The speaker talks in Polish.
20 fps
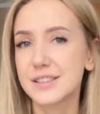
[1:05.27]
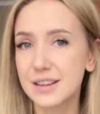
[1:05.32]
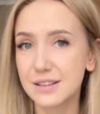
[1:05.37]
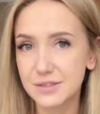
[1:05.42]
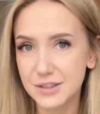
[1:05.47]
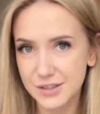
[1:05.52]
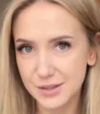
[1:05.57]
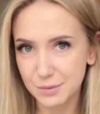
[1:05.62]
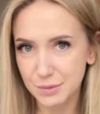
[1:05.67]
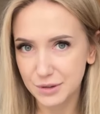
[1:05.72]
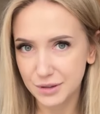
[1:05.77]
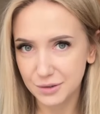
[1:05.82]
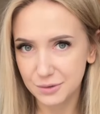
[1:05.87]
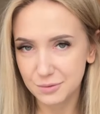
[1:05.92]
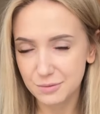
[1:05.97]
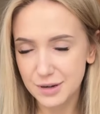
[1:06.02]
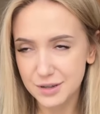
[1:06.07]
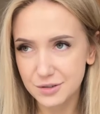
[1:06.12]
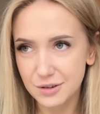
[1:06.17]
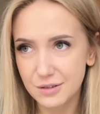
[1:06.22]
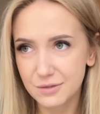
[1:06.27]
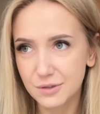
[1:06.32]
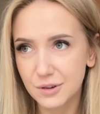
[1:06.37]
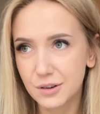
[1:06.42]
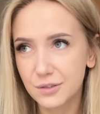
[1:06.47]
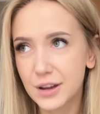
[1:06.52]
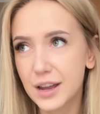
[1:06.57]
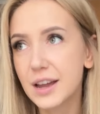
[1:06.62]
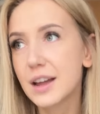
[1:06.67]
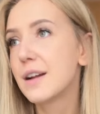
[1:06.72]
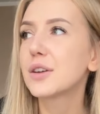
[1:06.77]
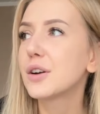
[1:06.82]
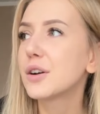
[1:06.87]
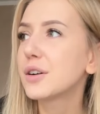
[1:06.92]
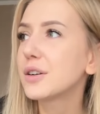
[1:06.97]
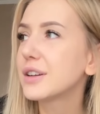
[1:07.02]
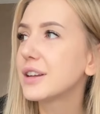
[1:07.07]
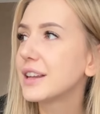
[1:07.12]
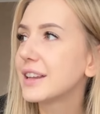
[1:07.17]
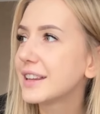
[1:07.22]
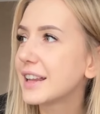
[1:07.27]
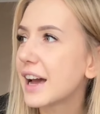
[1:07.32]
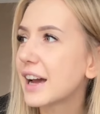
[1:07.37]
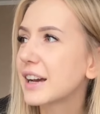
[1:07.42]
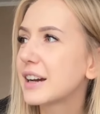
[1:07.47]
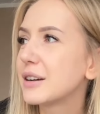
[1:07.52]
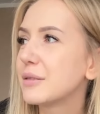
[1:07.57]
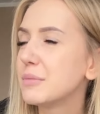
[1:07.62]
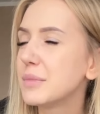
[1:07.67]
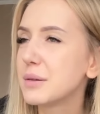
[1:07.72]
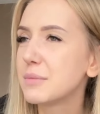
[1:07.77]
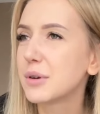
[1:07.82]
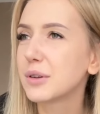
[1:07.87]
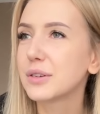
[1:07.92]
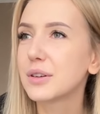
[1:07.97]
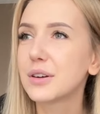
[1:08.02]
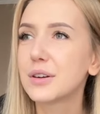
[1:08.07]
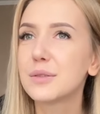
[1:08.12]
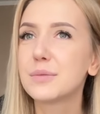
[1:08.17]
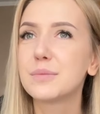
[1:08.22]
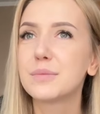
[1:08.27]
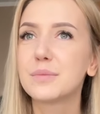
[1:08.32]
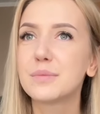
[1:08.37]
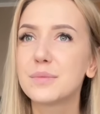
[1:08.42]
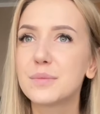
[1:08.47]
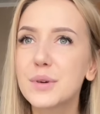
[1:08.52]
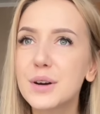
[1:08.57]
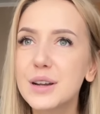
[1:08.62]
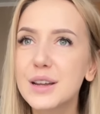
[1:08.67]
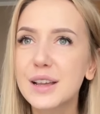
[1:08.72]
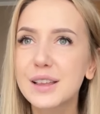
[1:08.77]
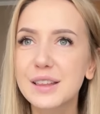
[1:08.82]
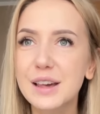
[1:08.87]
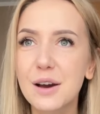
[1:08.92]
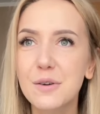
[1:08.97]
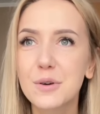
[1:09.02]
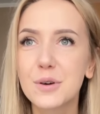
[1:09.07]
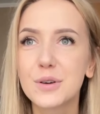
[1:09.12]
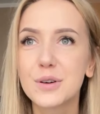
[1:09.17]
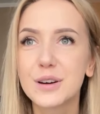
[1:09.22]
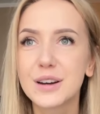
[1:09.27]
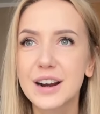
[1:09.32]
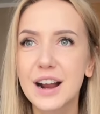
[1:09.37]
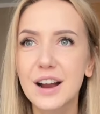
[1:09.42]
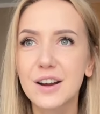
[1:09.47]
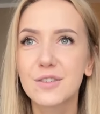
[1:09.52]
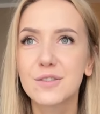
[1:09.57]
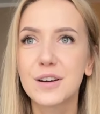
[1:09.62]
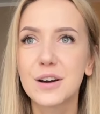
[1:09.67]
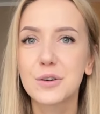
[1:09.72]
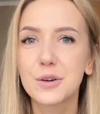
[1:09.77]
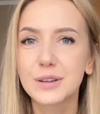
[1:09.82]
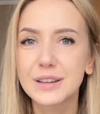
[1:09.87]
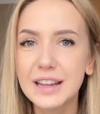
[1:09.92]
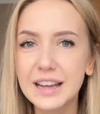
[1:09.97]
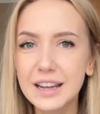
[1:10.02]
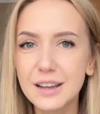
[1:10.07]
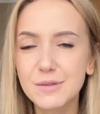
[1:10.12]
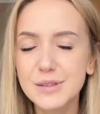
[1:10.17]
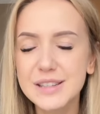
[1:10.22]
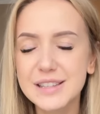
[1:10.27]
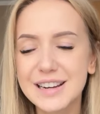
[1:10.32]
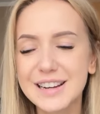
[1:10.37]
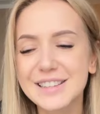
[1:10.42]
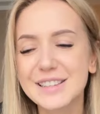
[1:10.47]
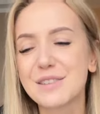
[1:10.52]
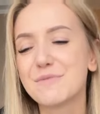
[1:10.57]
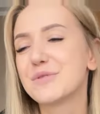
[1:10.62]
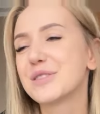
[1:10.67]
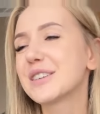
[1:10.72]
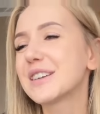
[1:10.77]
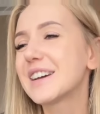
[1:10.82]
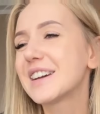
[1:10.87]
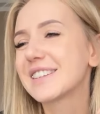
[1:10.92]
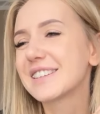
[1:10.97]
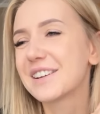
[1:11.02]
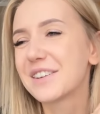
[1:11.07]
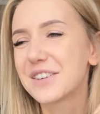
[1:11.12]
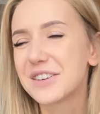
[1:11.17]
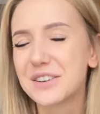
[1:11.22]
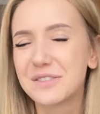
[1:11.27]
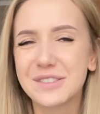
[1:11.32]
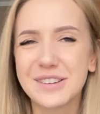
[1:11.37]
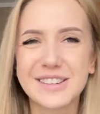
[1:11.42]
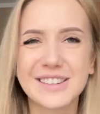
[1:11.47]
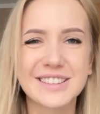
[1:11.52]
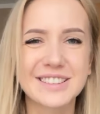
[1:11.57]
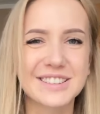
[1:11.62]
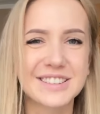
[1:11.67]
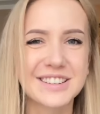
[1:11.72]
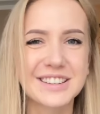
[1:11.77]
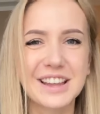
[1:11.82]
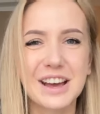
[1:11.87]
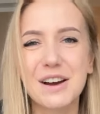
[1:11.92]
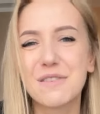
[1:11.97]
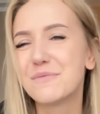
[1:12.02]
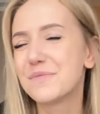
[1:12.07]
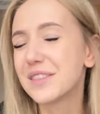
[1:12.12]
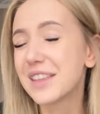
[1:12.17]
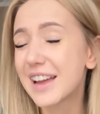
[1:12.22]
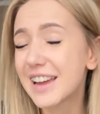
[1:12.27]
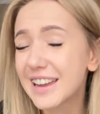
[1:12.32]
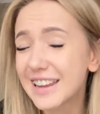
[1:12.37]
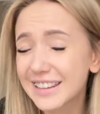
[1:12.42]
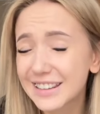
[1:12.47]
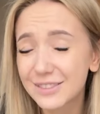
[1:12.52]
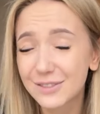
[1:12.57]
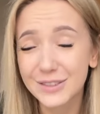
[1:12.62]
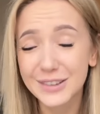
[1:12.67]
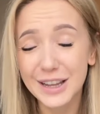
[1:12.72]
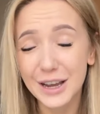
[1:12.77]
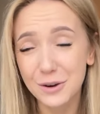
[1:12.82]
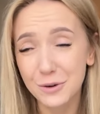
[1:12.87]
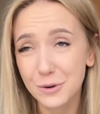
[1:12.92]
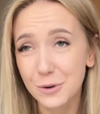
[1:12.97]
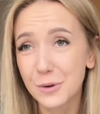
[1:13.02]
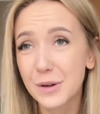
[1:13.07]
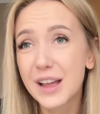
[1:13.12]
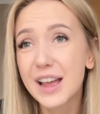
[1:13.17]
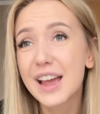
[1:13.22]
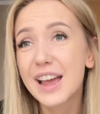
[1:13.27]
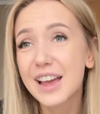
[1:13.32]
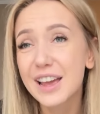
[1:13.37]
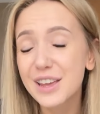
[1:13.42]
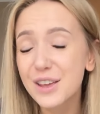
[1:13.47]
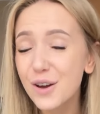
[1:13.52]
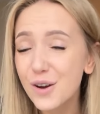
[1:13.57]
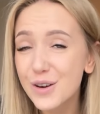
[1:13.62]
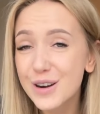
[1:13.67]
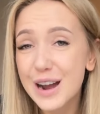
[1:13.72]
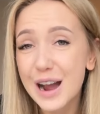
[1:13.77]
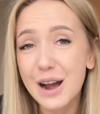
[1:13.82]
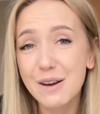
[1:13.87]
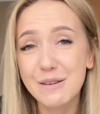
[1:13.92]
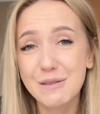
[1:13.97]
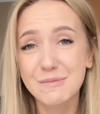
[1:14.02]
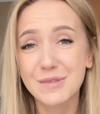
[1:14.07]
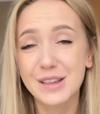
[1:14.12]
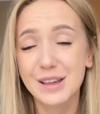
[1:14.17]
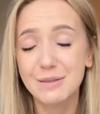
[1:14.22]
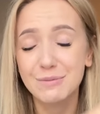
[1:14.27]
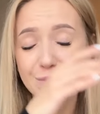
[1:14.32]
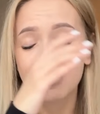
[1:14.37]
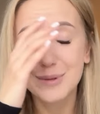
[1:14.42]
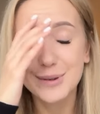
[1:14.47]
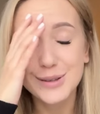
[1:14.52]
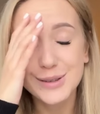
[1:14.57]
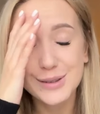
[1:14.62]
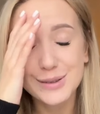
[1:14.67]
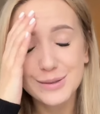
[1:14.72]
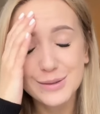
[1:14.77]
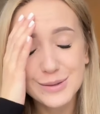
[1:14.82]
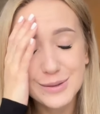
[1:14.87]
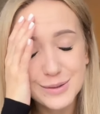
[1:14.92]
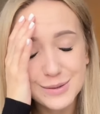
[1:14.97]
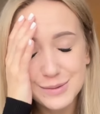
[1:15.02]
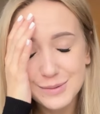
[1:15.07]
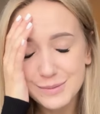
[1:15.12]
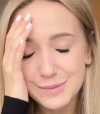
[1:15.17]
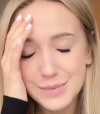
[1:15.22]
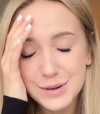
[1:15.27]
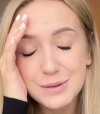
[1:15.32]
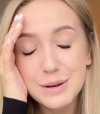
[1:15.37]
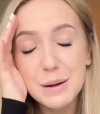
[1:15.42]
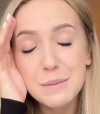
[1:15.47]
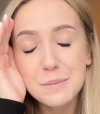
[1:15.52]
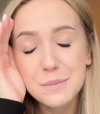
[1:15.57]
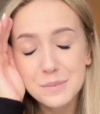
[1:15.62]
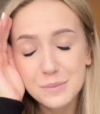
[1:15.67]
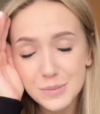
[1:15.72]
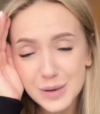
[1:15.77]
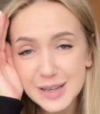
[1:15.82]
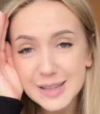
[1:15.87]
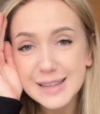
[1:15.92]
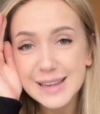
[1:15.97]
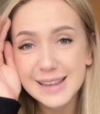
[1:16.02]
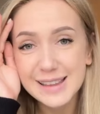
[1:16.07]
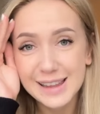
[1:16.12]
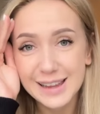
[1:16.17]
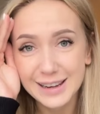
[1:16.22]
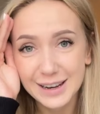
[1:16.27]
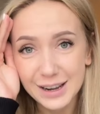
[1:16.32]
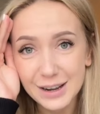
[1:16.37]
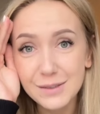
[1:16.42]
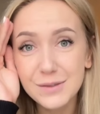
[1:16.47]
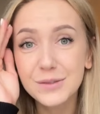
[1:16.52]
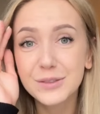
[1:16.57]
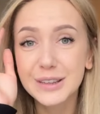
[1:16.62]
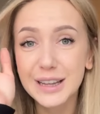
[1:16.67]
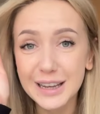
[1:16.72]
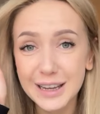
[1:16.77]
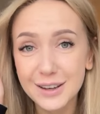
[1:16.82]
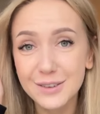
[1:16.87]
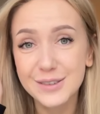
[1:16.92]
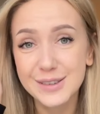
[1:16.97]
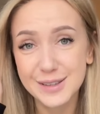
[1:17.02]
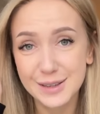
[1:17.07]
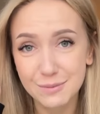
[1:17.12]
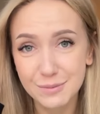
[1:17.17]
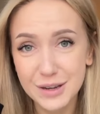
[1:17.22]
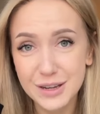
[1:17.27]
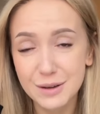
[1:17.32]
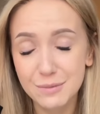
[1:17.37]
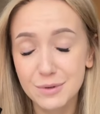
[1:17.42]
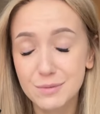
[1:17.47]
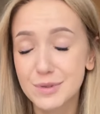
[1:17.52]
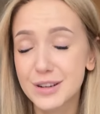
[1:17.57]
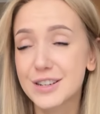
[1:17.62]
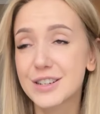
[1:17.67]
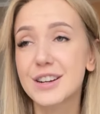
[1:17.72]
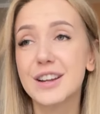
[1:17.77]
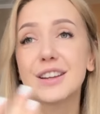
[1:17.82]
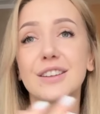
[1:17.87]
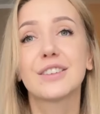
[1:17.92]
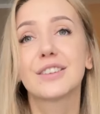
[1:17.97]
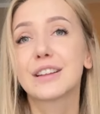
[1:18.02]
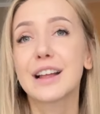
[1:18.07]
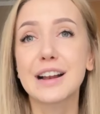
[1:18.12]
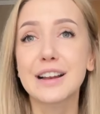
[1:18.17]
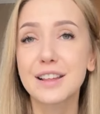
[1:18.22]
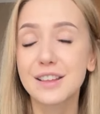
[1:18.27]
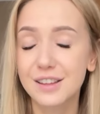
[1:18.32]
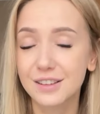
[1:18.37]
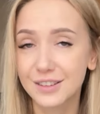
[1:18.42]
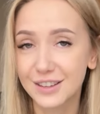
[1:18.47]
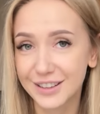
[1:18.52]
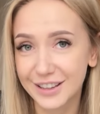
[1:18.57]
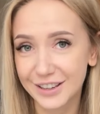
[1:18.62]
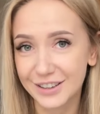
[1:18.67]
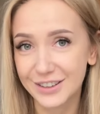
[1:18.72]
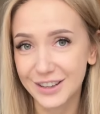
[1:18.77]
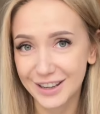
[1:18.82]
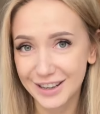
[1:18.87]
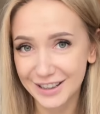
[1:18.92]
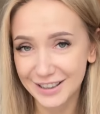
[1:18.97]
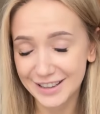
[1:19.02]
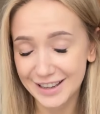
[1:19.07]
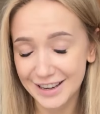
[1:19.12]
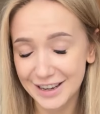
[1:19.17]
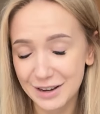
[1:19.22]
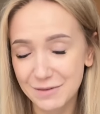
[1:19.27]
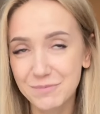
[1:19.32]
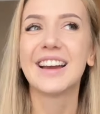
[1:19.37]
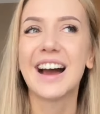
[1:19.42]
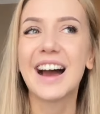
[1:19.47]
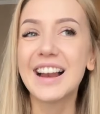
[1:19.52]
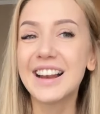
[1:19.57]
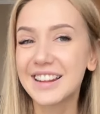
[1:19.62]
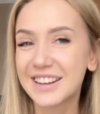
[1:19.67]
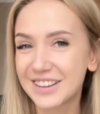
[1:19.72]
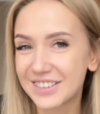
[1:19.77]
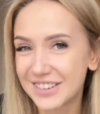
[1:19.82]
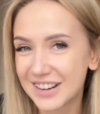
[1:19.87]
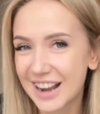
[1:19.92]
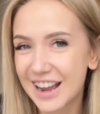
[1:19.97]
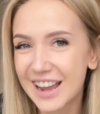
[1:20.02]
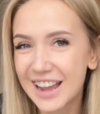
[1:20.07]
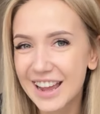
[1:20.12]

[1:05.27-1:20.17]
zawsze sobie to tłumaczyłam w głowie, to i tak mimo to moje ciało reagowało takim stresem, że ja zawsze wszystko czytałam na jednym wdechu, jąkałam się, po prostu byłam beznadziejna w takie wystąpieniu publiczne i totalnie się do tego nie nadaje. Ale dobra,